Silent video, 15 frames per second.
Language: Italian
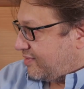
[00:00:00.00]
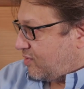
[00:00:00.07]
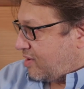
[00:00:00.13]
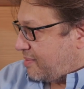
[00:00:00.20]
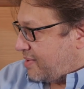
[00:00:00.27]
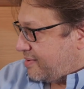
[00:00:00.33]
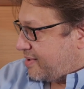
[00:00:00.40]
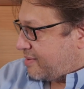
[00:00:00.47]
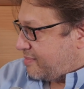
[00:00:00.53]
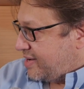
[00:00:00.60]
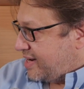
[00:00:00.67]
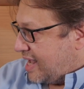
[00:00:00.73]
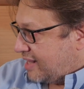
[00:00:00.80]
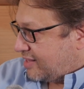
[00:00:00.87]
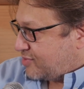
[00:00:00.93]
con le mani
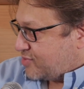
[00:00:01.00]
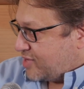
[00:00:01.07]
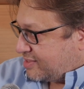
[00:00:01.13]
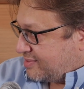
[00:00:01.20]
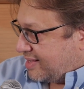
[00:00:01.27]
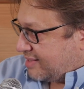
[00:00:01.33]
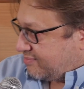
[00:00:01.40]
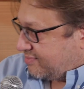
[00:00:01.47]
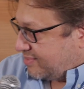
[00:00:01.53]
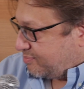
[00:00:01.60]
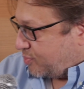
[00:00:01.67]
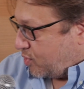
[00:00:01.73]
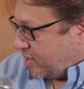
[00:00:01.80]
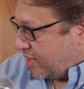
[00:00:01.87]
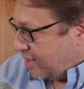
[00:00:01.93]
marmellata, cioè sta
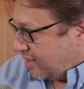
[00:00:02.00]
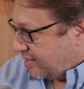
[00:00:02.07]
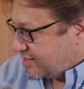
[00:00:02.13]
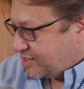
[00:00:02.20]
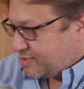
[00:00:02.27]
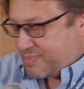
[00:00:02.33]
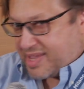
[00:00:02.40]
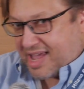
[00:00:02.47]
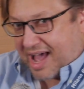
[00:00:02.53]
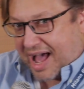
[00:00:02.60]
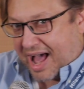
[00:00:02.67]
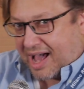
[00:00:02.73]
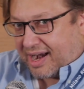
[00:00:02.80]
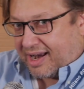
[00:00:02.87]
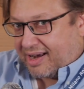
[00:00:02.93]
un po' a
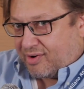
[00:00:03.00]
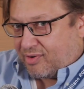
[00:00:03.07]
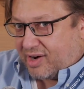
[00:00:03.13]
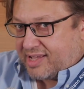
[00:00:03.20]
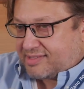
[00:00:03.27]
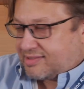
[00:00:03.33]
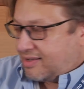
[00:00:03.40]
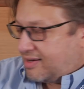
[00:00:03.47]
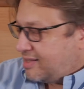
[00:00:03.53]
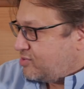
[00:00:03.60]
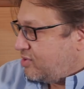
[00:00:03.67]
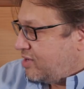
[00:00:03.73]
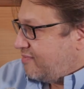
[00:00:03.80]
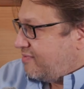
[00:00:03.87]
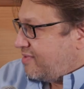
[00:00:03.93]
spiare no, le installazioni. No,